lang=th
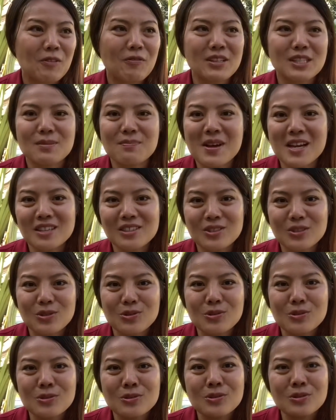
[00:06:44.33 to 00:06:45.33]
วัสมัก
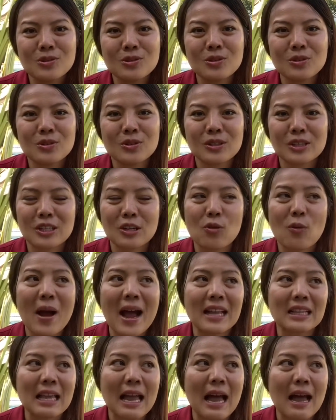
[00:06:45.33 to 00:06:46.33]
ซูหรือ
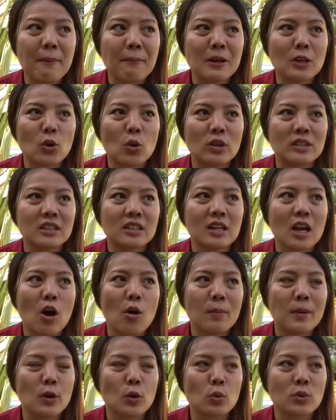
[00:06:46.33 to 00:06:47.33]
ว่าถ้าเป็นคนที่
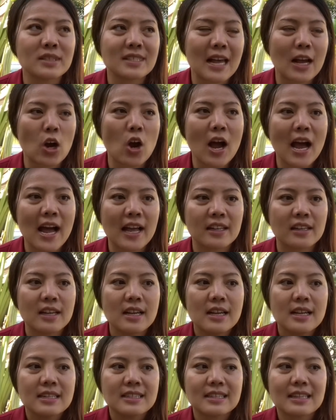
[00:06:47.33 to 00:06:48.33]
เราไม่รู้จักก็อาจ
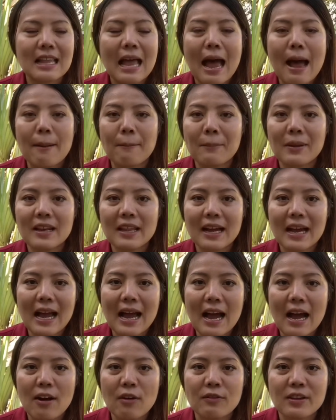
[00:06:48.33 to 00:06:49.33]
จะถามไปเลย
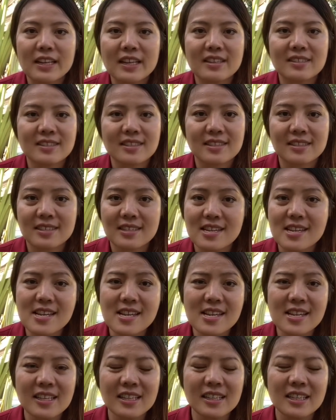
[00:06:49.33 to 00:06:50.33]
ค่ะ วิกเกส
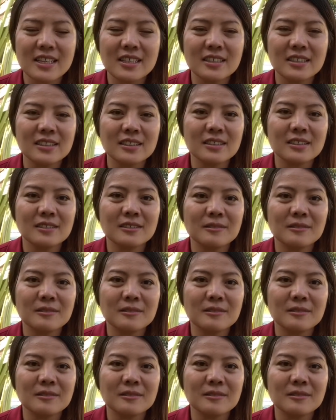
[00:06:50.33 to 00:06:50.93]
เซีเนน